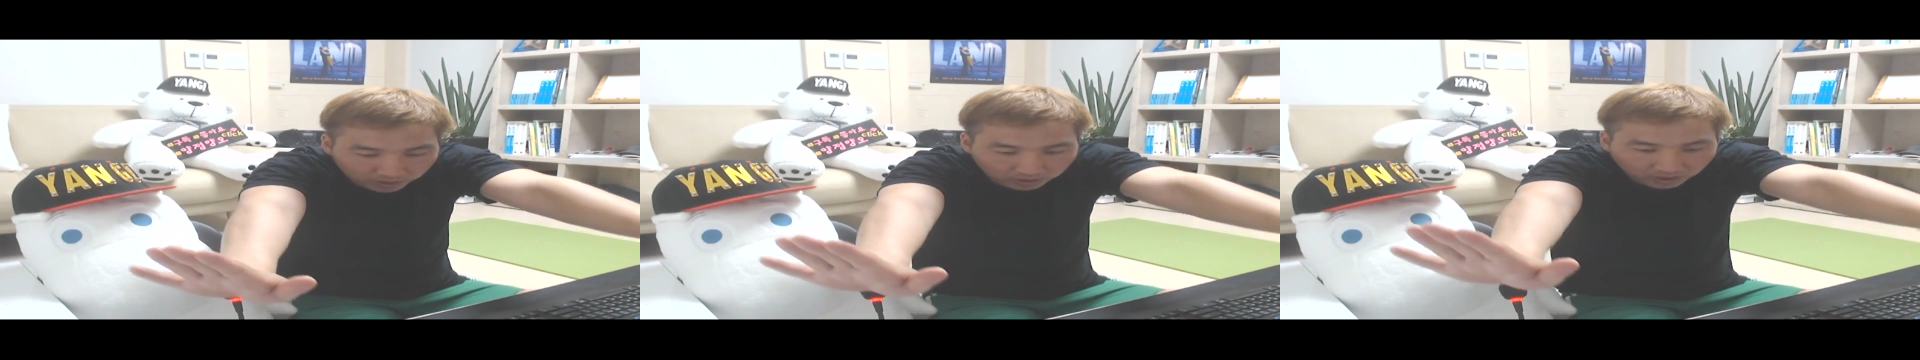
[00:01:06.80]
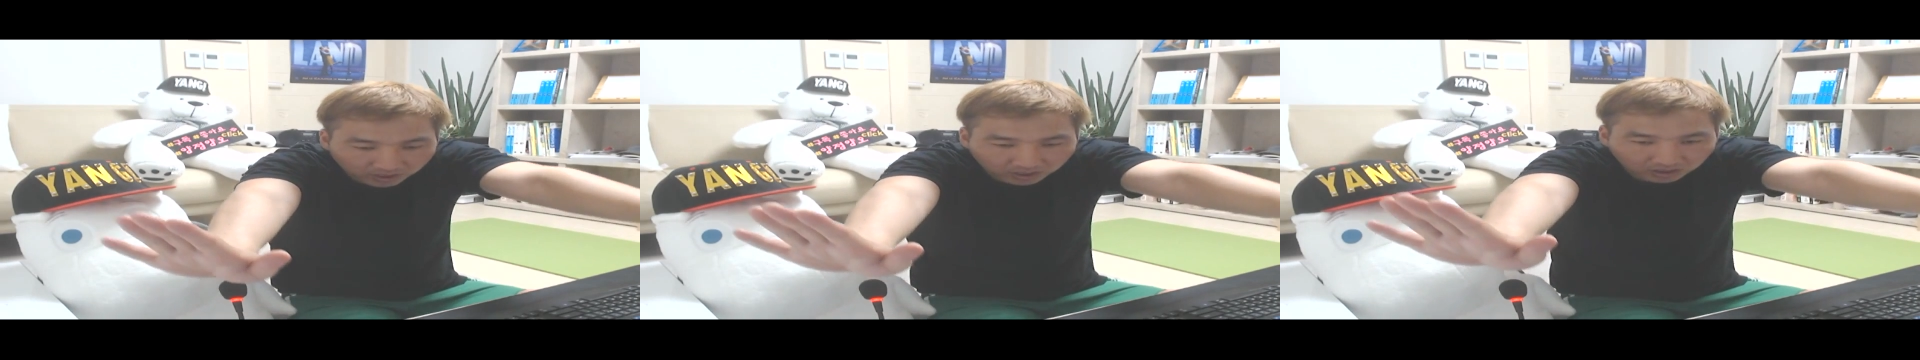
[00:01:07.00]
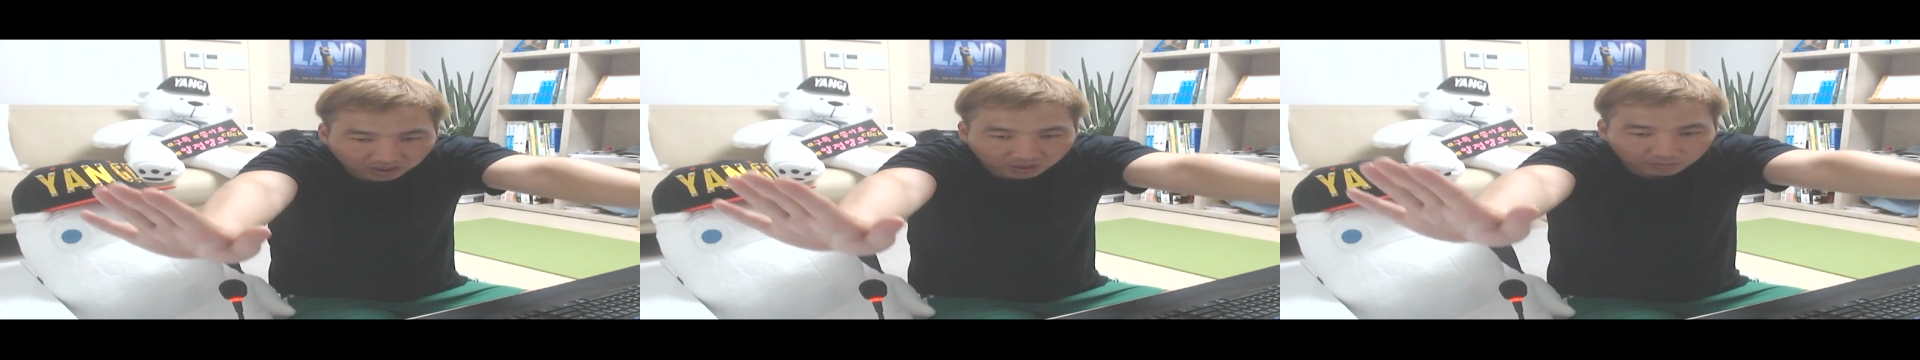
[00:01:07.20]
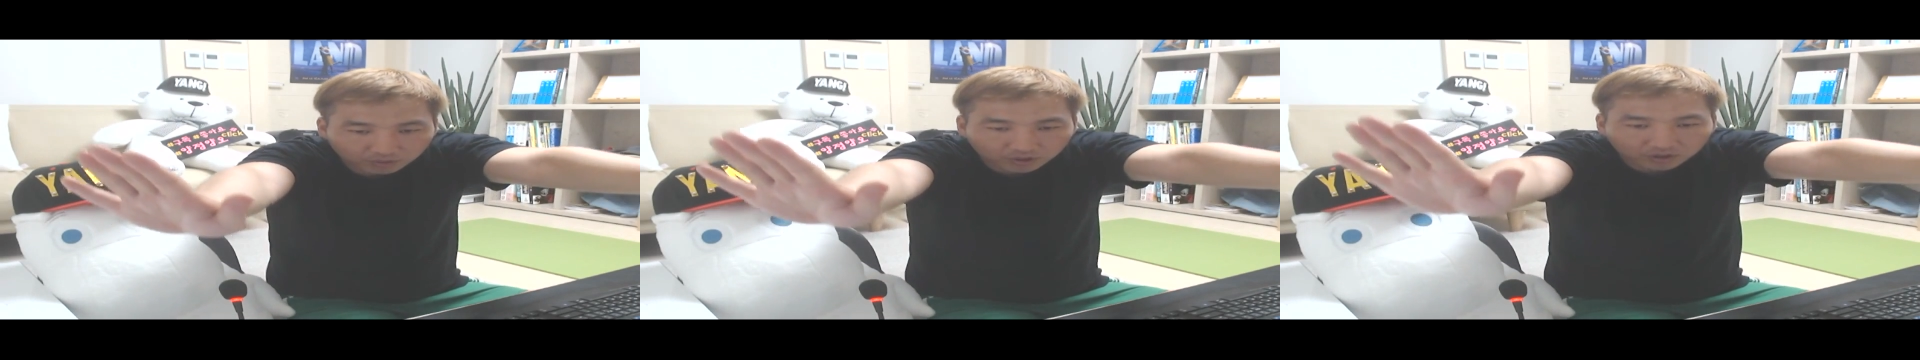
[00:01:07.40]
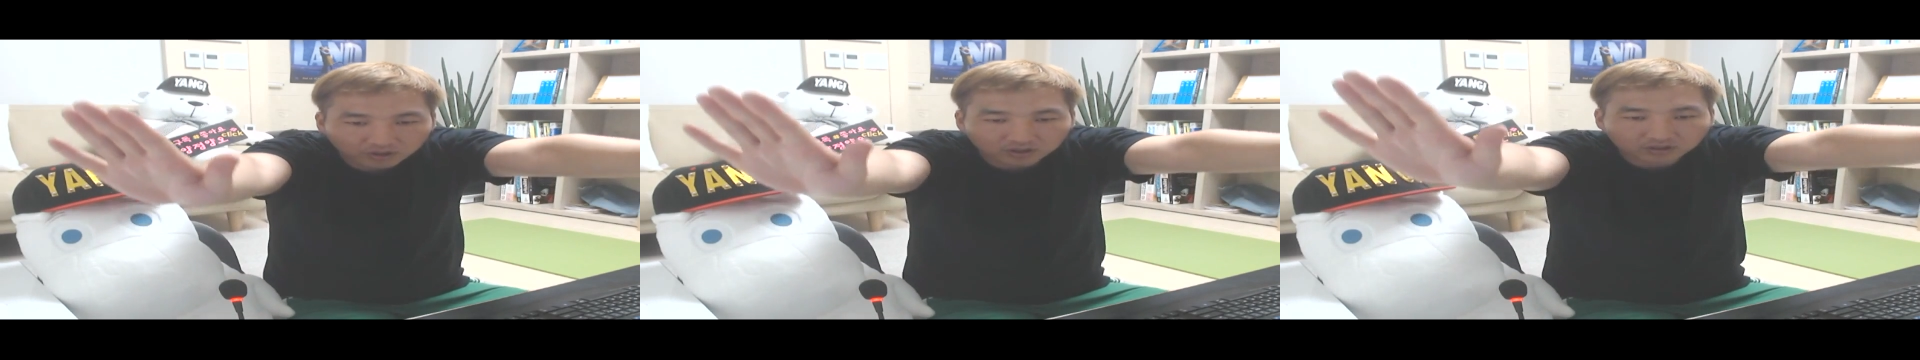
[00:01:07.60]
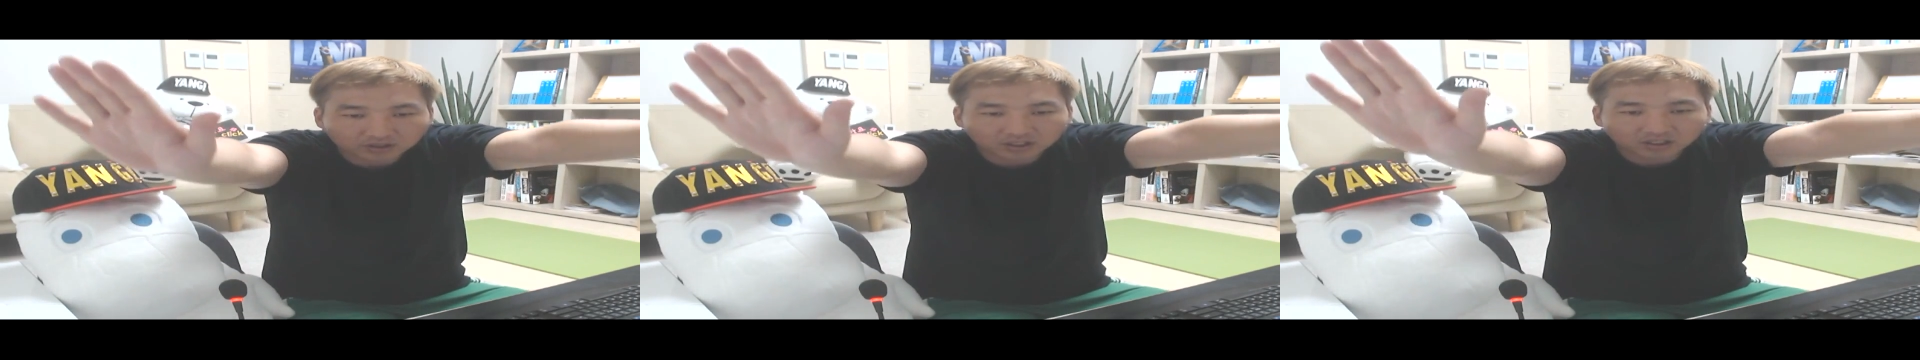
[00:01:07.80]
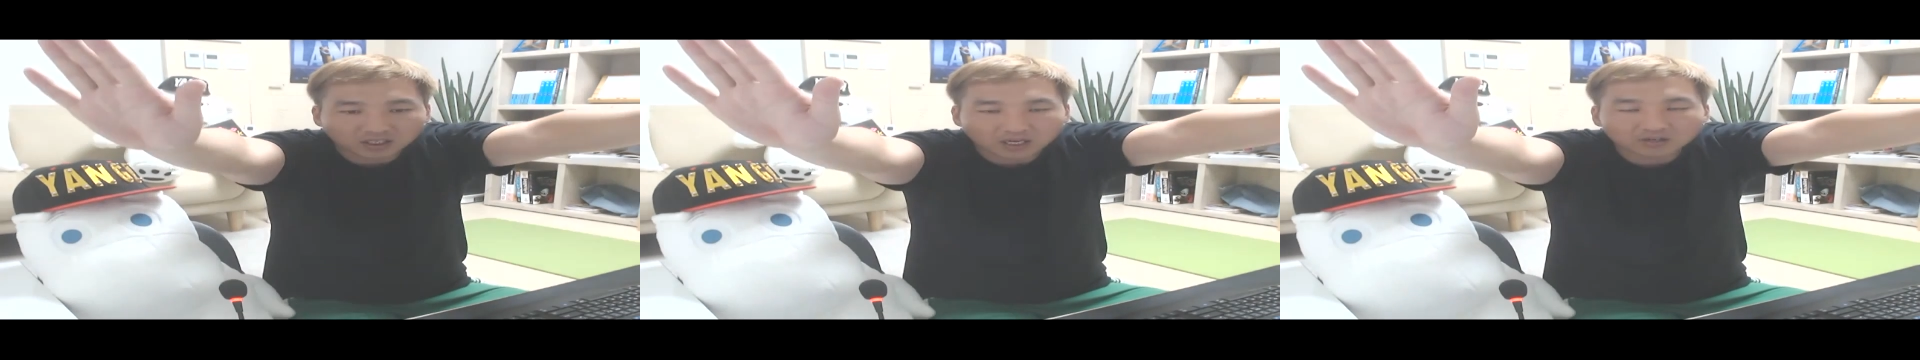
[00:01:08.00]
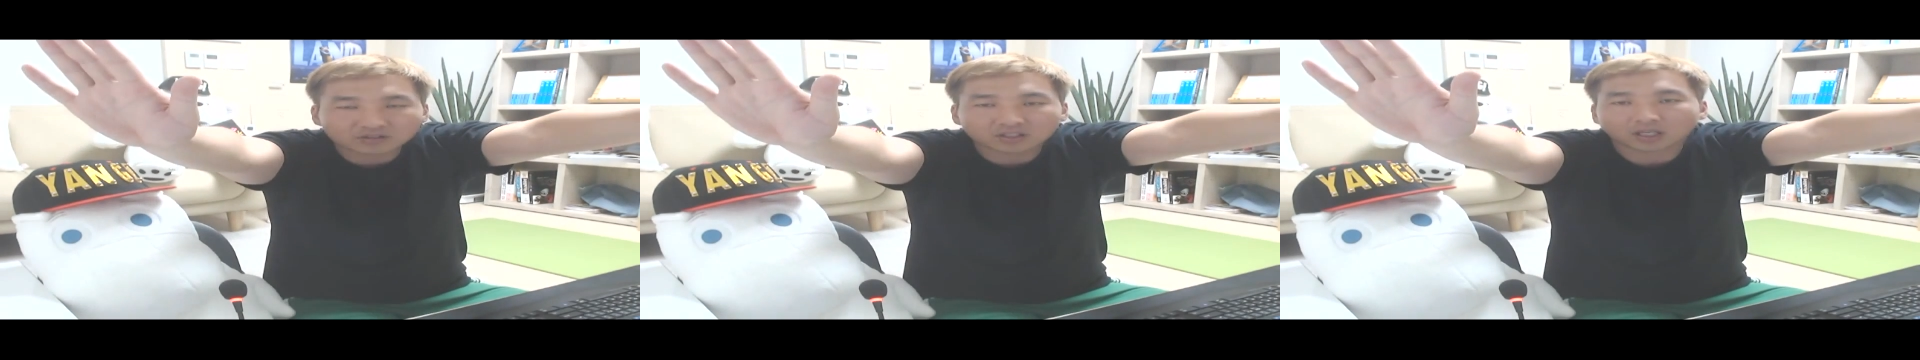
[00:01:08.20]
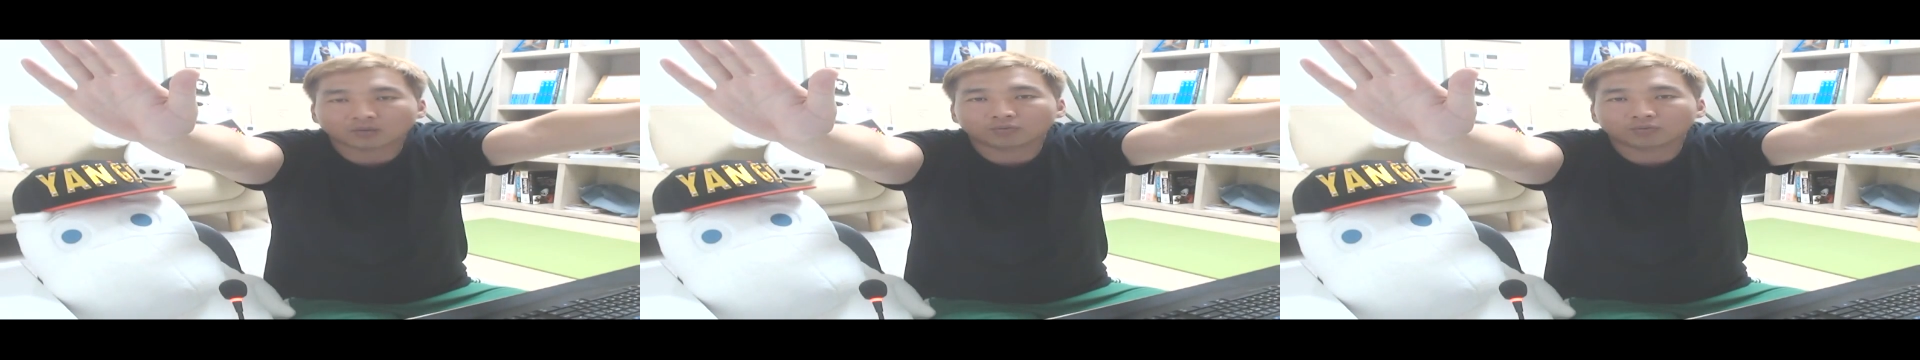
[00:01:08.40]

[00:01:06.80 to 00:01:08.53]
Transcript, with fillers: 되어 있기 때문에 여기서 이제 자연스럽게